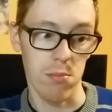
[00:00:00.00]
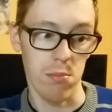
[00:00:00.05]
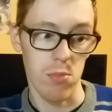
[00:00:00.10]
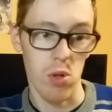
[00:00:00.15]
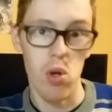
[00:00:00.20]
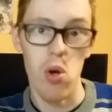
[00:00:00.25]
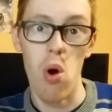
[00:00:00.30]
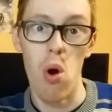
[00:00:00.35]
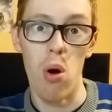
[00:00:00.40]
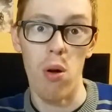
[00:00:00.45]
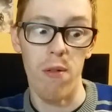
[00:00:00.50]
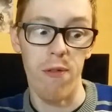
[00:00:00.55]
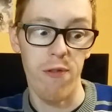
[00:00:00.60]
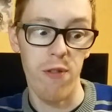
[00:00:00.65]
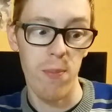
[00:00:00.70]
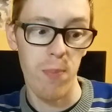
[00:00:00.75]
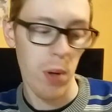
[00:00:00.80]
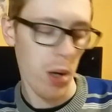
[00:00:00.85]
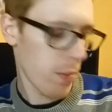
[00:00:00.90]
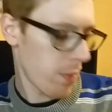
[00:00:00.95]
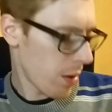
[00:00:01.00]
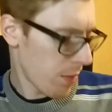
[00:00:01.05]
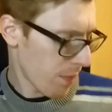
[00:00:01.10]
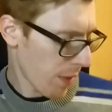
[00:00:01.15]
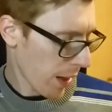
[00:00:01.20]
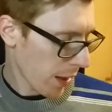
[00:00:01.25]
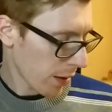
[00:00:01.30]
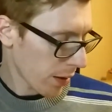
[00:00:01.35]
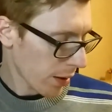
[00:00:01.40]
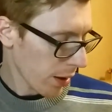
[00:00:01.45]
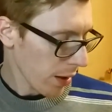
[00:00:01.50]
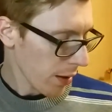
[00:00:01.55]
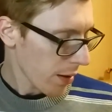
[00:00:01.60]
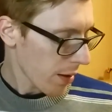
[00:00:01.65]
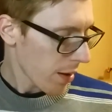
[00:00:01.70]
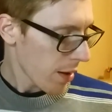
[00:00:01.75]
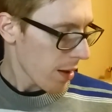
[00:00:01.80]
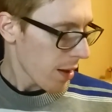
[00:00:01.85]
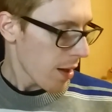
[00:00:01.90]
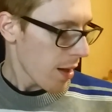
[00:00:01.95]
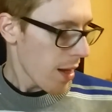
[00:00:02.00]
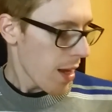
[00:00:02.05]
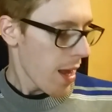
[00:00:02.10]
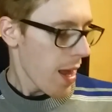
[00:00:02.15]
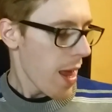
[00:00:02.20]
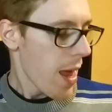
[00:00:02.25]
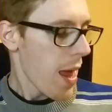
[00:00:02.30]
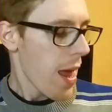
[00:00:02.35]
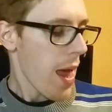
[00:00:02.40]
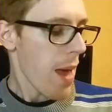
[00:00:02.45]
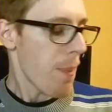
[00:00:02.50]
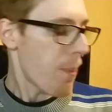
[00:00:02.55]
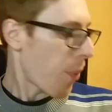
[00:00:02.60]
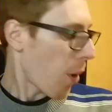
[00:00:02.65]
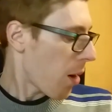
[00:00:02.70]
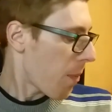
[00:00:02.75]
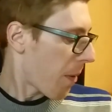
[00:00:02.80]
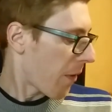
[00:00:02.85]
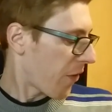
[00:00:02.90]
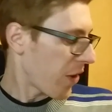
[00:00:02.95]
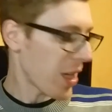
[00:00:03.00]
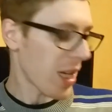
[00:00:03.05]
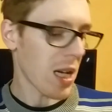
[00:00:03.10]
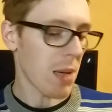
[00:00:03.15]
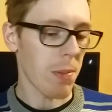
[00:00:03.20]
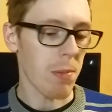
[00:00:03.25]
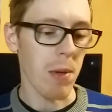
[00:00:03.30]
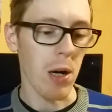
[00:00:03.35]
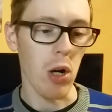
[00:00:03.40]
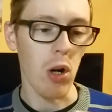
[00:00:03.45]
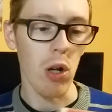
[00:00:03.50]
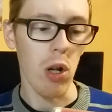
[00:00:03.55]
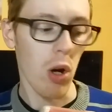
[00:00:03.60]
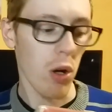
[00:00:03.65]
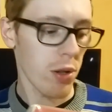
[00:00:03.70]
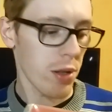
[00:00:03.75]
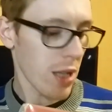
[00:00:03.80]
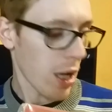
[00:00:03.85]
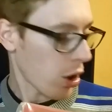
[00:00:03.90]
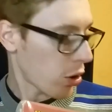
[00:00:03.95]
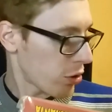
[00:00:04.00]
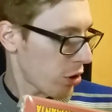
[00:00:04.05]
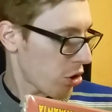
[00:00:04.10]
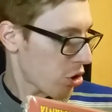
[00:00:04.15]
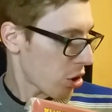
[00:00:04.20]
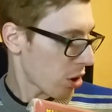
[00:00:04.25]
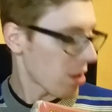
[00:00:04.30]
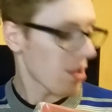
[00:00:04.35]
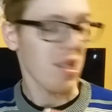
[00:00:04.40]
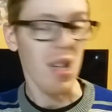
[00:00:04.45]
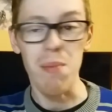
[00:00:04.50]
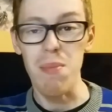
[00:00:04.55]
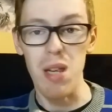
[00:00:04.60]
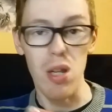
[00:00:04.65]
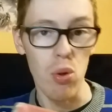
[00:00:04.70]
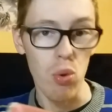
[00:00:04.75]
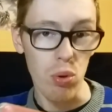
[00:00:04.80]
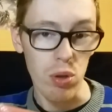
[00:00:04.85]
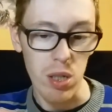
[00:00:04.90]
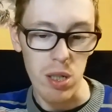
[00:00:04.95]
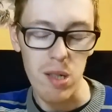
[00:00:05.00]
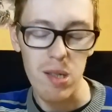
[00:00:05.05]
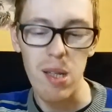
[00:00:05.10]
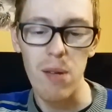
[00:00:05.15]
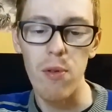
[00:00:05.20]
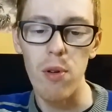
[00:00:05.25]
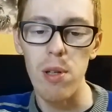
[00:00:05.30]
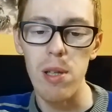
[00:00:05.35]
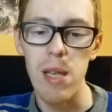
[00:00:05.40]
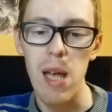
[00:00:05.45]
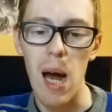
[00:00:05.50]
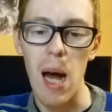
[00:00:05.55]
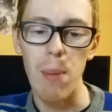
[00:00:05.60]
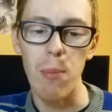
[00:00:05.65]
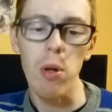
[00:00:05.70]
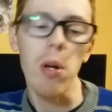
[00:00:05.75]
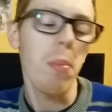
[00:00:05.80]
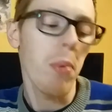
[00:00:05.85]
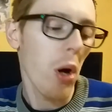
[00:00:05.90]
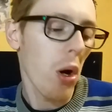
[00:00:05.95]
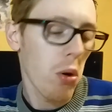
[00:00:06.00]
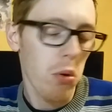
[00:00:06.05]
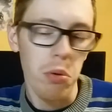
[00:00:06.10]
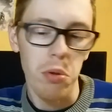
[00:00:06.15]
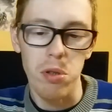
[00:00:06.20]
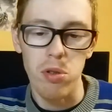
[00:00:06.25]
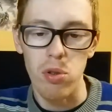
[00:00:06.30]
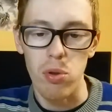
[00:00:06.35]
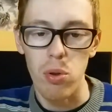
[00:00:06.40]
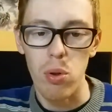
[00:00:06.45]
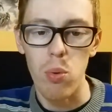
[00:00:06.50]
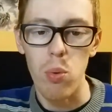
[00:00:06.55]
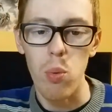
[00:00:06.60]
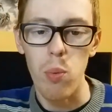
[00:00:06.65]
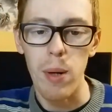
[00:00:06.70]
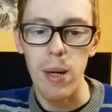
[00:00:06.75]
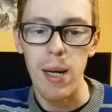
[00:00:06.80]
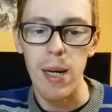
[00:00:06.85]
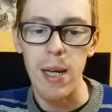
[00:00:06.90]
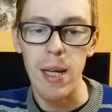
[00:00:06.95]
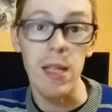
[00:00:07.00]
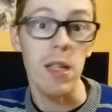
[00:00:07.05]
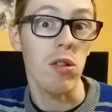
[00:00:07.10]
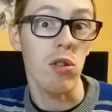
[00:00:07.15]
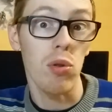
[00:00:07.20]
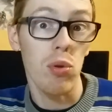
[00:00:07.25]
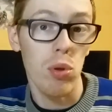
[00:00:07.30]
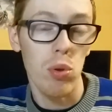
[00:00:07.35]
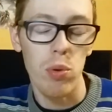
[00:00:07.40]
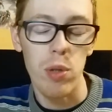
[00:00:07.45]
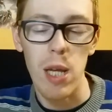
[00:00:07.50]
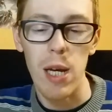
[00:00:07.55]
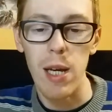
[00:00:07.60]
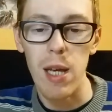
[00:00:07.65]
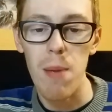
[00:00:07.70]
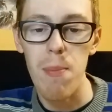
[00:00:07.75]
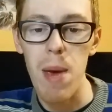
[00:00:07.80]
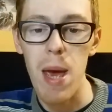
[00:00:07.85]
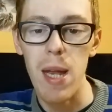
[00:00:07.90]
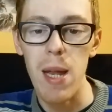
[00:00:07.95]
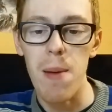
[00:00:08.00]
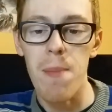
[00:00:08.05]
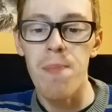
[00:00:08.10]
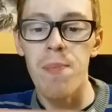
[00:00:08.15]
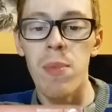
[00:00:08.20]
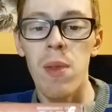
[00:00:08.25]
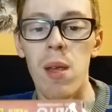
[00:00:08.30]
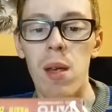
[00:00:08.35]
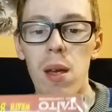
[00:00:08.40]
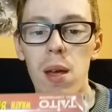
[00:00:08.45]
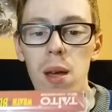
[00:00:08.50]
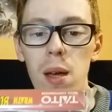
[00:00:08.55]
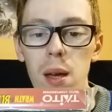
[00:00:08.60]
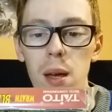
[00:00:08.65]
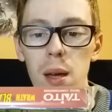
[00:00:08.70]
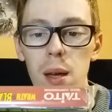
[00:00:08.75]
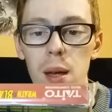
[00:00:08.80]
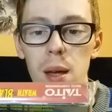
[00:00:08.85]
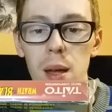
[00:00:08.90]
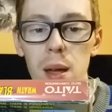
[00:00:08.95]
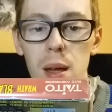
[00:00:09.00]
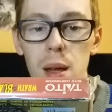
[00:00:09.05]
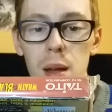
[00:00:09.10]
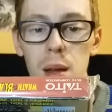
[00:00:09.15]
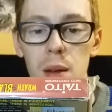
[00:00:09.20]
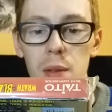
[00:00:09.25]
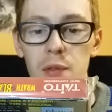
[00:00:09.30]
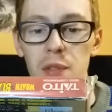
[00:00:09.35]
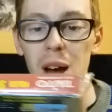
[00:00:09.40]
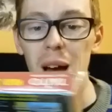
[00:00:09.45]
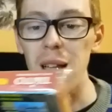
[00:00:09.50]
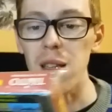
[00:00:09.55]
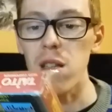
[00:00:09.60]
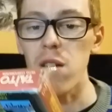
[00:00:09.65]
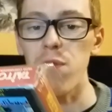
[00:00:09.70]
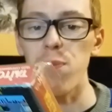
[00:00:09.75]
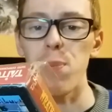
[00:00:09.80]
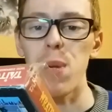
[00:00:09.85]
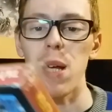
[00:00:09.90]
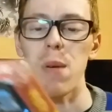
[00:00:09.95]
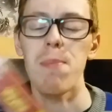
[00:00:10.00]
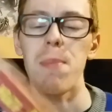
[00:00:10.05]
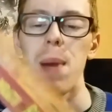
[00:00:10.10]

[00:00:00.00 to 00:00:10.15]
golf probabilmente, e poi per finire la prima colonna con i giochi 6 minuti, se vogliamo, però alcuni sono comunque carini, e sono tenuti anche bene. Eh, Wrath of Black